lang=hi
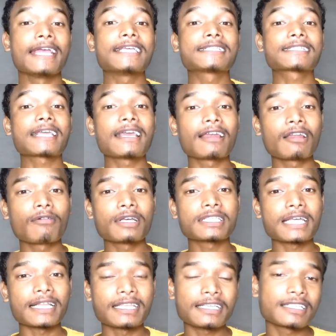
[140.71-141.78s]
इसके अलावा
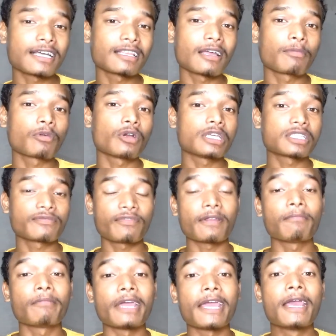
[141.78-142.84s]
साथ ही साथ आपको इस
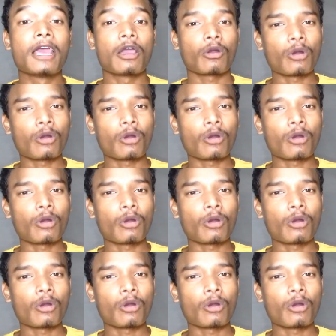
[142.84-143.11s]
फिल्म में